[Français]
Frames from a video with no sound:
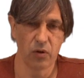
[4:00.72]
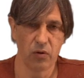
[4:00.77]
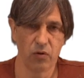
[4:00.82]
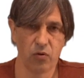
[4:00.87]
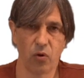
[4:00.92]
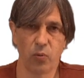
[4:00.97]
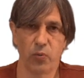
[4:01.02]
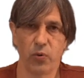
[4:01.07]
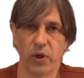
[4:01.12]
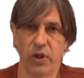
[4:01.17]

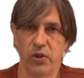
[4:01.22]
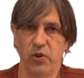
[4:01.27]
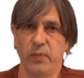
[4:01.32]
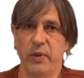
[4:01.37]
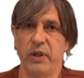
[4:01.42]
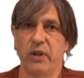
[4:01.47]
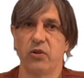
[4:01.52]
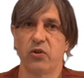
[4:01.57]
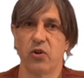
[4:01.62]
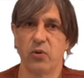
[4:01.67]
Donc pour
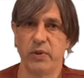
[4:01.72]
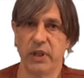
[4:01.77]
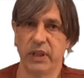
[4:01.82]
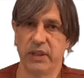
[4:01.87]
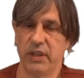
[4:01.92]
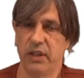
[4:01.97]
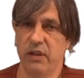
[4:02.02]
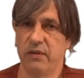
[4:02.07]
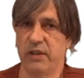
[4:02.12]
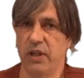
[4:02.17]
résumer, notre
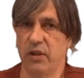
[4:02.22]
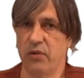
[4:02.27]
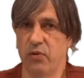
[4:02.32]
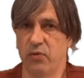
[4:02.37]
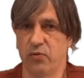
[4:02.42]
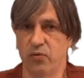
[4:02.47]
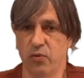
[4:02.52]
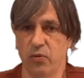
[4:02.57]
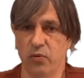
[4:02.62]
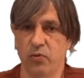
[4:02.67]
objectif c'est de
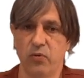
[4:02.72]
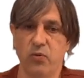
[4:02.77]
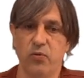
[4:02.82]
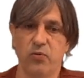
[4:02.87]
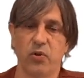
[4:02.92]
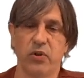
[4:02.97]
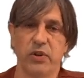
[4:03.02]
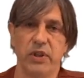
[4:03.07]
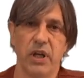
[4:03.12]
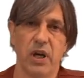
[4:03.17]
vous
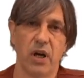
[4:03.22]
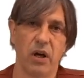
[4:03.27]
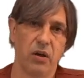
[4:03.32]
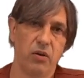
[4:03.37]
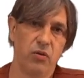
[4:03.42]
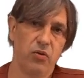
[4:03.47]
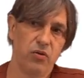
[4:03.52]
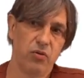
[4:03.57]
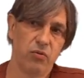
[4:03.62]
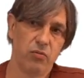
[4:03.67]
fournir
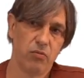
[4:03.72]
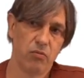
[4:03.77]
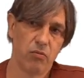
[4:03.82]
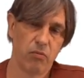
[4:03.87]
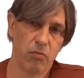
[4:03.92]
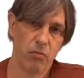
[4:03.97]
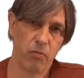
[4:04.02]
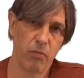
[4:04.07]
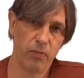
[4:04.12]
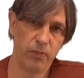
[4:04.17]
une
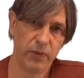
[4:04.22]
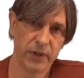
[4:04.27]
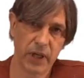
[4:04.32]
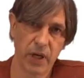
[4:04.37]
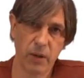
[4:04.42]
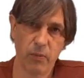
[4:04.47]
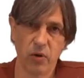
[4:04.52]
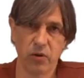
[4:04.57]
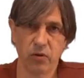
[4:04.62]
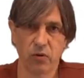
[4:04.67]

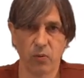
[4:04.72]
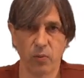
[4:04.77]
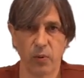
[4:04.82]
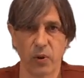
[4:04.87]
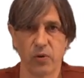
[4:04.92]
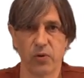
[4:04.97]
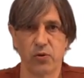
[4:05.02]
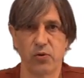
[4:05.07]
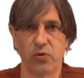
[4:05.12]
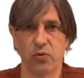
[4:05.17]
très bonne
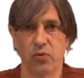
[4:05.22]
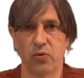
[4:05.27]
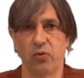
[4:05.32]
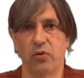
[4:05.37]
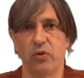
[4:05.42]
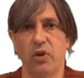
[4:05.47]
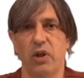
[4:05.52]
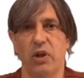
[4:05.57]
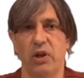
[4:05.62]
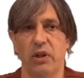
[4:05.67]

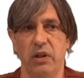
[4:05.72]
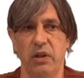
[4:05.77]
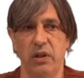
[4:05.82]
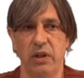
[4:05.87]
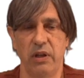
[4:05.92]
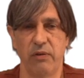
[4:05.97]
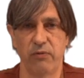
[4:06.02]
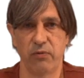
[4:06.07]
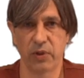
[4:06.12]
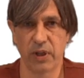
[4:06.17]
compréhension
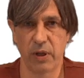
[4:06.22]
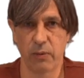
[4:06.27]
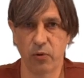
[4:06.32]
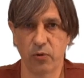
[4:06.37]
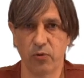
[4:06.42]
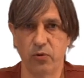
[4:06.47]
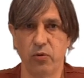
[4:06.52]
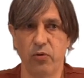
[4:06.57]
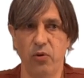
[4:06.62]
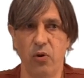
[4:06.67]
des
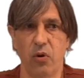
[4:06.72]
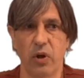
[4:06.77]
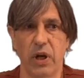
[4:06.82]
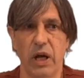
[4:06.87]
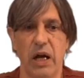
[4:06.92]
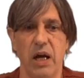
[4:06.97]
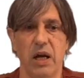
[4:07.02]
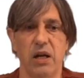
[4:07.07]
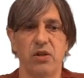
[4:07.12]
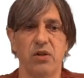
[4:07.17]
fondamentaux du
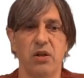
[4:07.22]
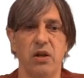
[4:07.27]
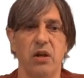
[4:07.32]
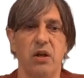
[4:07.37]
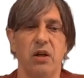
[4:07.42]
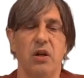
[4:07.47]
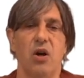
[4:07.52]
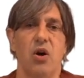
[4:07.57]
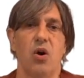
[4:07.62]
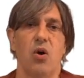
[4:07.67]
langage,
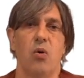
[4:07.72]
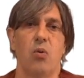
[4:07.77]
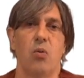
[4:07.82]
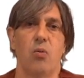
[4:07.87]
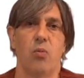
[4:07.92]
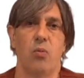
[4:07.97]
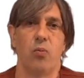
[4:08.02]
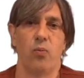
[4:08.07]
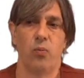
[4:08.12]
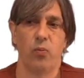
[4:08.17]

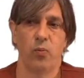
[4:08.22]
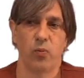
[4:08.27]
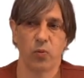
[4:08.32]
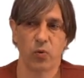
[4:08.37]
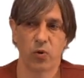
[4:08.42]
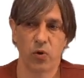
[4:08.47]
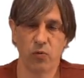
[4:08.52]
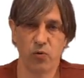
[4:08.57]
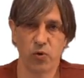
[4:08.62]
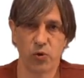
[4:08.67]

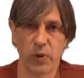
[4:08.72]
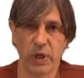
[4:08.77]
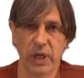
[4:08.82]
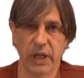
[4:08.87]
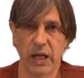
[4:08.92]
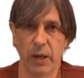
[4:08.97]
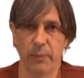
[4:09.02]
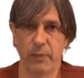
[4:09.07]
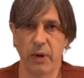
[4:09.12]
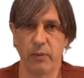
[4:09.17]
que vous soyez
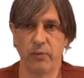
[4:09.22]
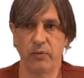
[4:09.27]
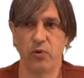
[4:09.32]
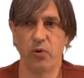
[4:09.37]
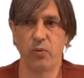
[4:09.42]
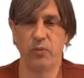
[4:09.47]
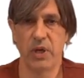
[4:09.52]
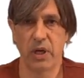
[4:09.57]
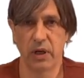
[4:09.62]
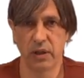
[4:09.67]
capable
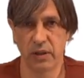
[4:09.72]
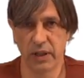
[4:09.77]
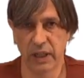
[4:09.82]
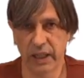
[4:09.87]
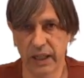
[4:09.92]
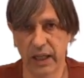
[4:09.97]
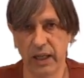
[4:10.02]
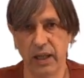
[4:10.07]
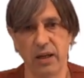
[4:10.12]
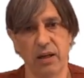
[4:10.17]
de bien
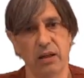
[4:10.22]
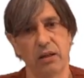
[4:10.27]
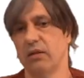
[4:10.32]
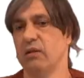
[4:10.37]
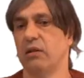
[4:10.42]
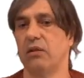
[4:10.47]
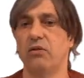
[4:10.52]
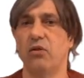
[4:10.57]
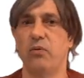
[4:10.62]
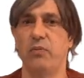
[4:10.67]
écrire,
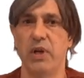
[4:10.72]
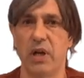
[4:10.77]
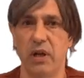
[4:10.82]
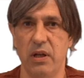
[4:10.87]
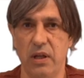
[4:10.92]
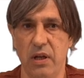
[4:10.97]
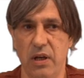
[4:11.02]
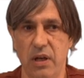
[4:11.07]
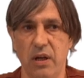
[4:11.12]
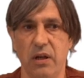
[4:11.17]
de bien
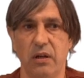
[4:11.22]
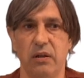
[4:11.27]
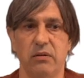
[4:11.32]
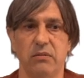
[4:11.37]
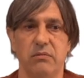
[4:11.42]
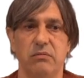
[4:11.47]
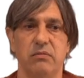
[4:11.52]
lire,